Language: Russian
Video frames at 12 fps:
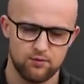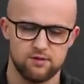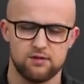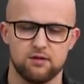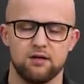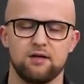То
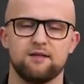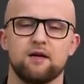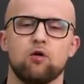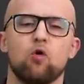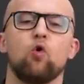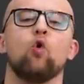есть,
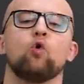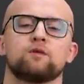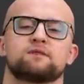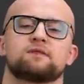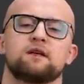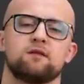где
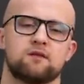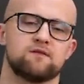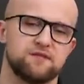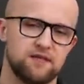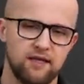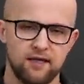он центр
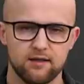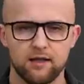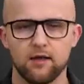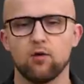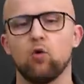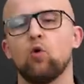
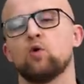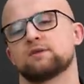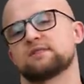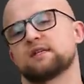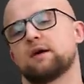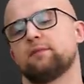вселенной,
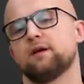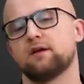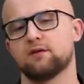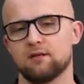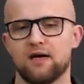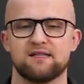он самый
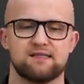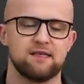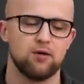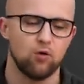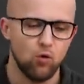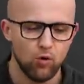
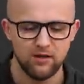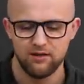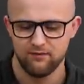классный, он